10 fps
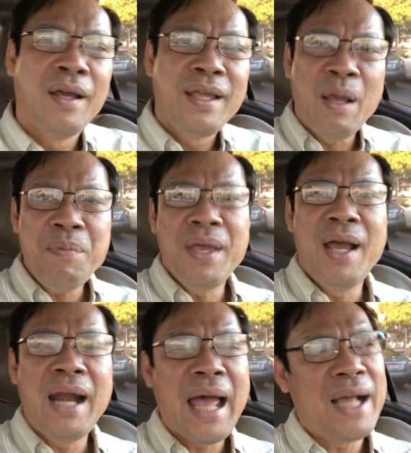giống
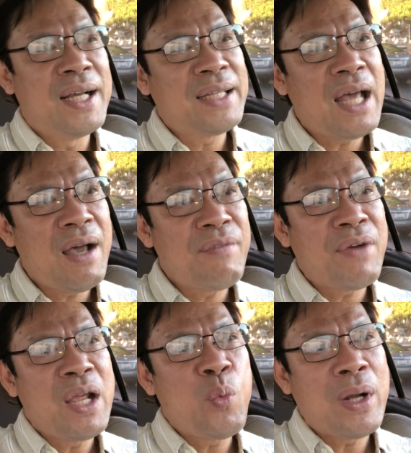như là người ta
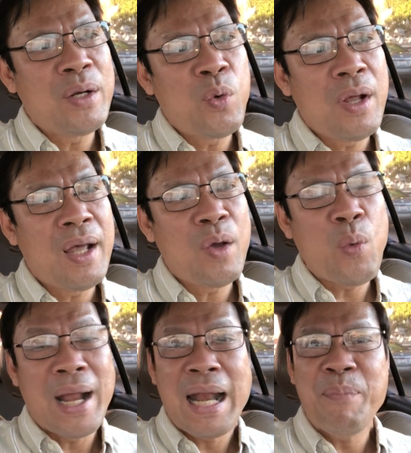vây quanh à,
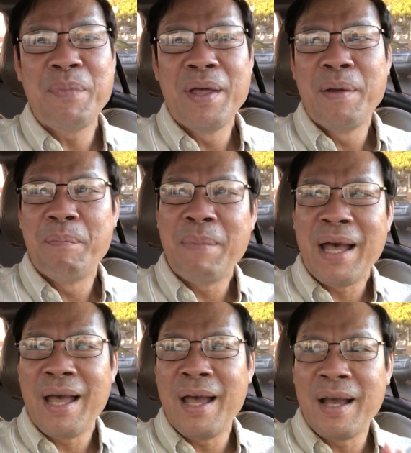Hoài Lâm
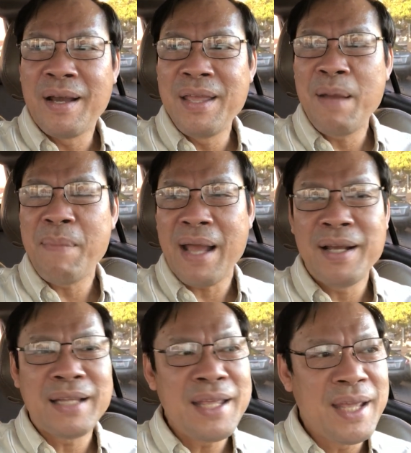mà cư dân mạng
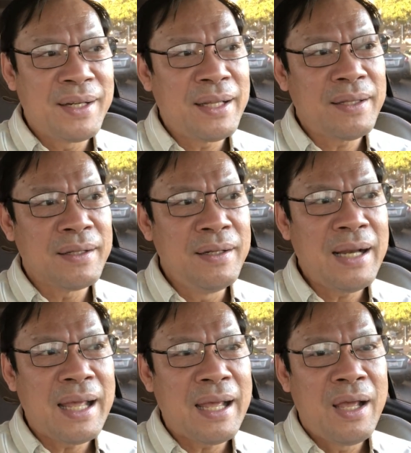người ta nhìn tưởng
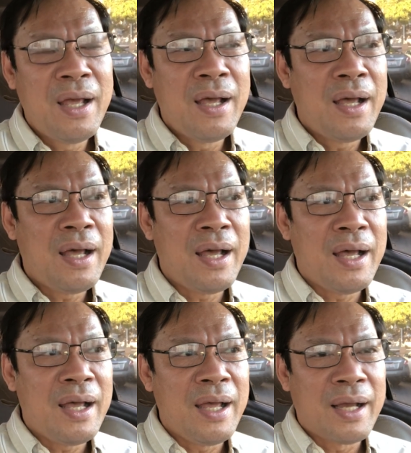là
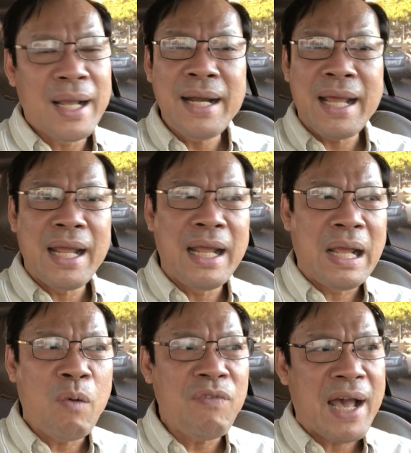à, cái này
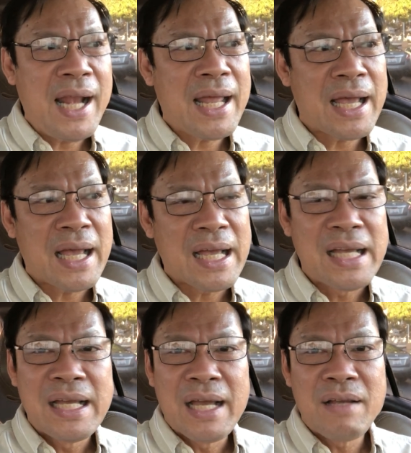không phải là
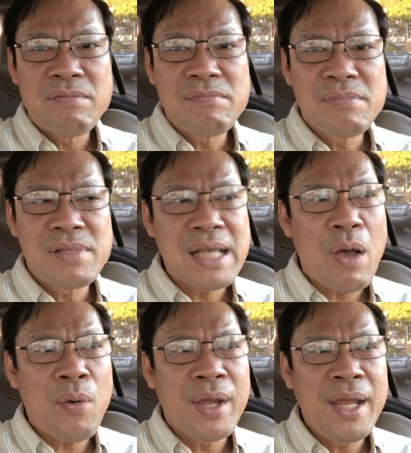
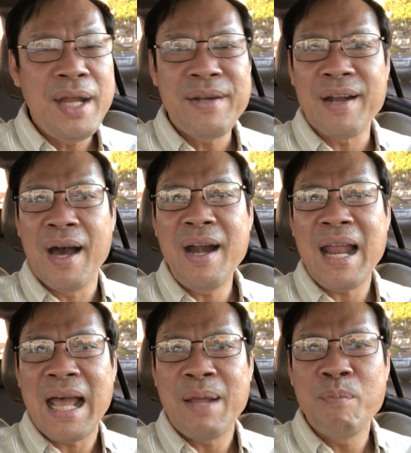sau khi trở
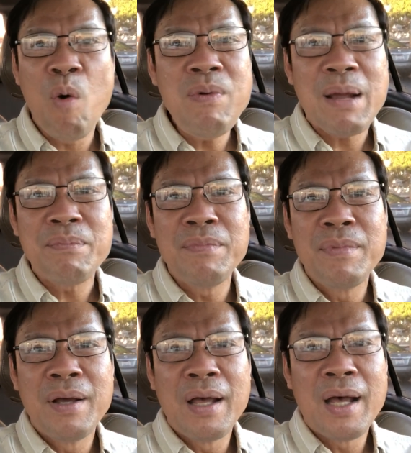lại 4 năm
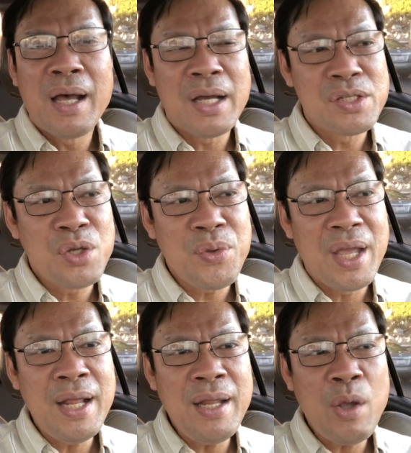à, show
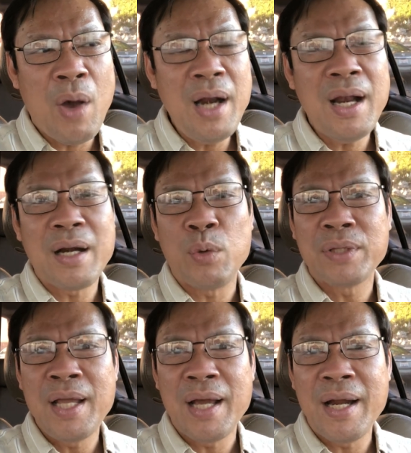diễn dấu ấn lần đầu
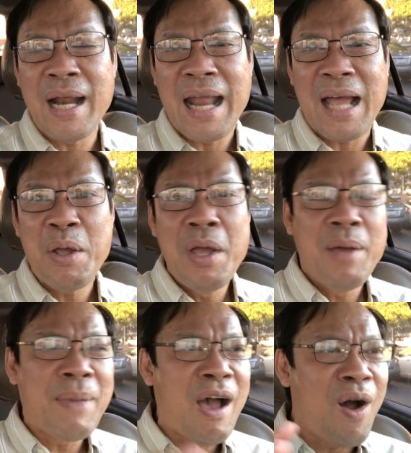tiên ở Đà Lạt
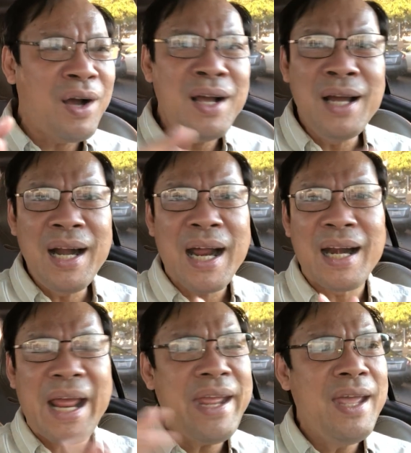mà họ cứ nghĩ rằng
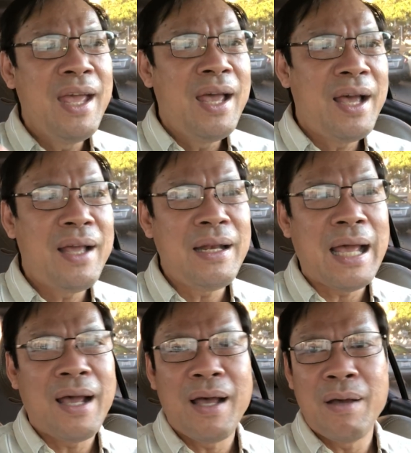đây à,
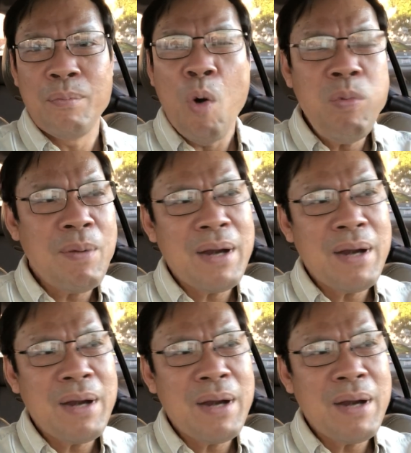là bốn năm